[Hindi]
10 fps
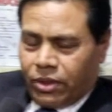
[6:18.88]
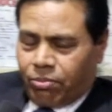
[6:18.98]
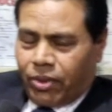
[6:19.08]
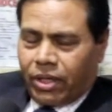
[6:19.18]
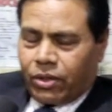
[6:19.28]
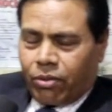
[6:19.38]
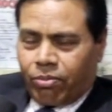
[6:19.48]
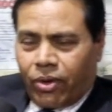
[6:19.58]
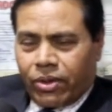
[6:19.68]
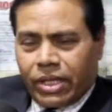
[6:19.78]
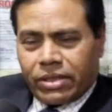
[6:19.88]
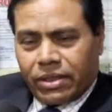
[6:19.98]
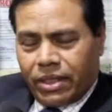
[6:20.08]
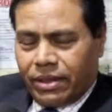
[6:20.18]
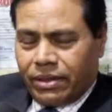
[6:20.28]
जी पार्ट ऑफ
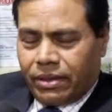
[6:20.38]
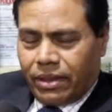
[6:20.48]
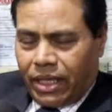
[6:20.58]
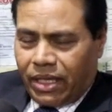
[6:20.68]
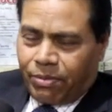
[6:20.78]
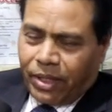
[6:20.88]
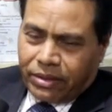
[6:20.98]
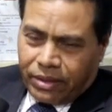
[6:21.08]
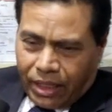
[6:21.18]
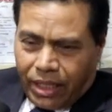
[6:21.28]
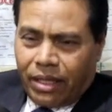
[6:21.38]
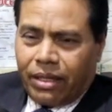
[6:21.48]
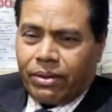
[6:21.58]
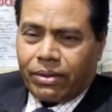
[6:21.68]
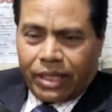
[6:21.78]
पॉलिटिक्स है हर वक्त रहा
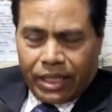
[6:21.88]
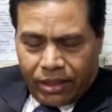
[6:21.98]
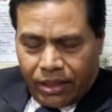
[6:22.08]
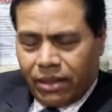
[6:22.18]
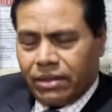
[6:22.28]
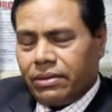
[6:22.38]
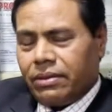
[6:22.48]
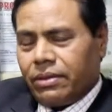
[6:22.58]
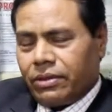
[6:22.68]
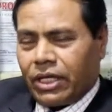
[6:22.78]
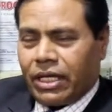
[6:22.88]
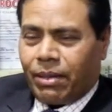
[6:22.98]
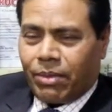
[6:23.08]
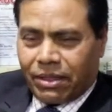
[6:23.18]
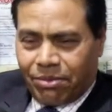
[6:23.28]
और रहेगा चाहे
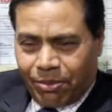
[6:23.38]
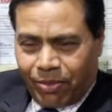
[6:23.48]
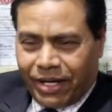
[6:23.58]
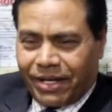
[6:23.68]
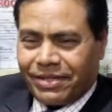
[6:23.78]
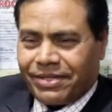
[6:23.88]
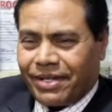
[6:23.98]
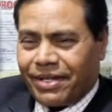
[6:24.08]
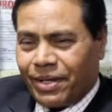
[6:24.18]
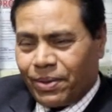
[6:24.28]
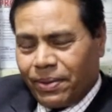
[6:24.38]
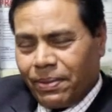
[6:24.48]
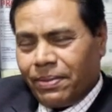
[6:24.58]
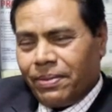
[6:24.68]
आम आदमी पार्टी की सरकार हो